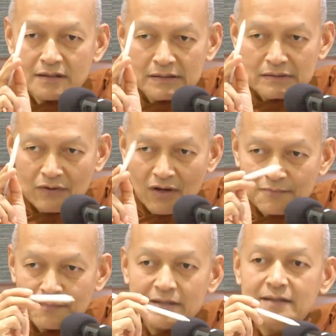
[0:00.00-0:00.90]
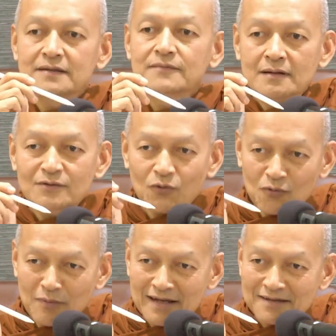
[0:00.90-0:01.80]
100 ปี ทุก
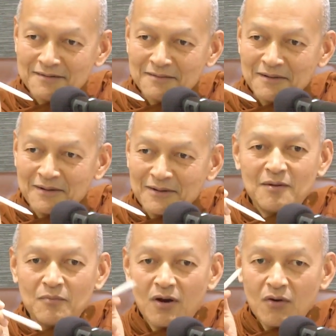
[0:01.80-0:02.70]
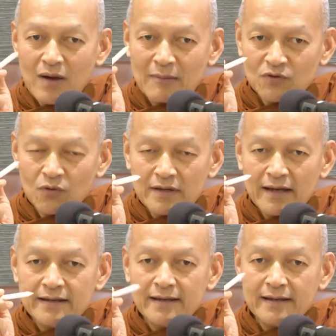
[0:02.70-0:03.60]
ไหมบอกความทุกข์แค่
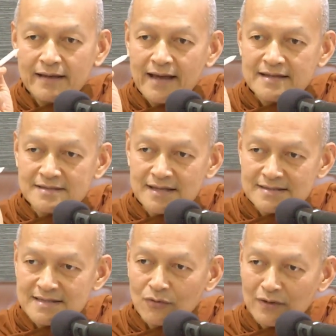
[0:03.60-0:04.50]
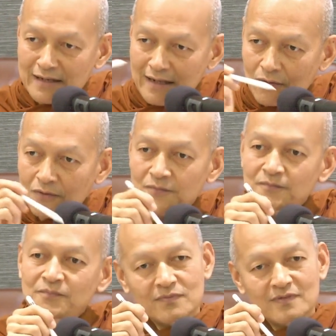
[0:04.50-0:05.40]
เนี้ยแค่เศษเสี้ยวในนรก
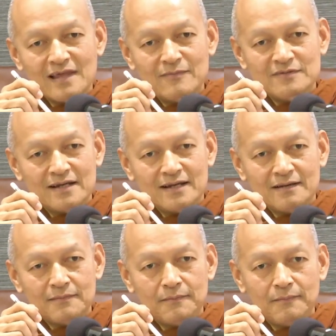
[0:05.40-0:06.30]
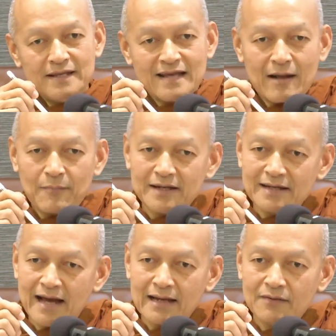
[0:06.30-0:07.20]
แทบจะไม่อยากบรร
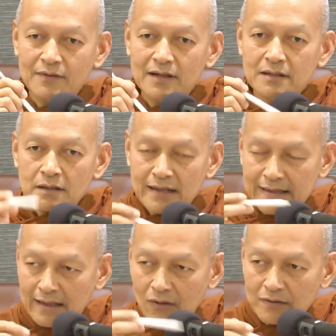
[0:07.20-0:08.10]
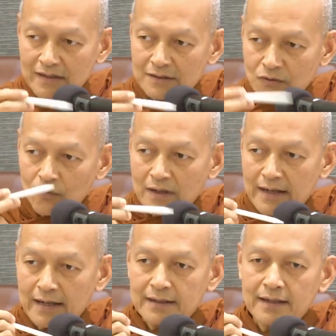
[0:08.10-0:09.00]
ยายเลยว่าในนรกเนี่ยทุกข
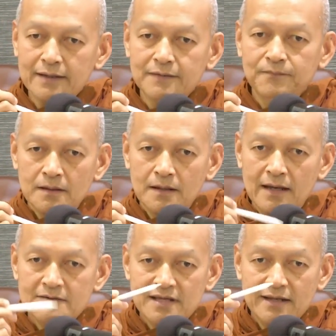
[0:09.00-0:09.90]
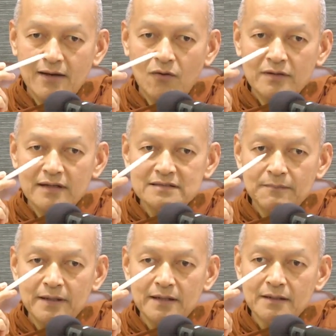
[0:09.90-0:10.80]
นาดไหน แล้วสัตว์นรกเนี่ยจะ
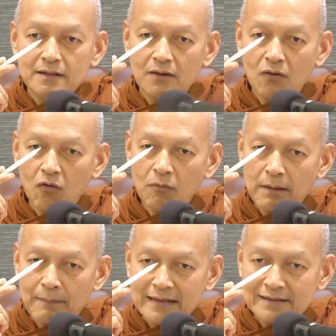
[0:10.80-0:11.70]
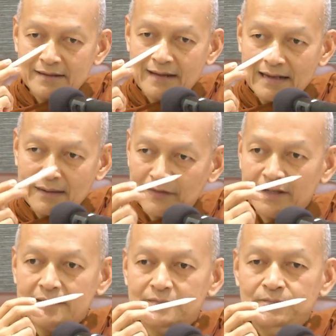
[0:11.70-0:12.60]
เป็นโอปปาติกะกำเนิด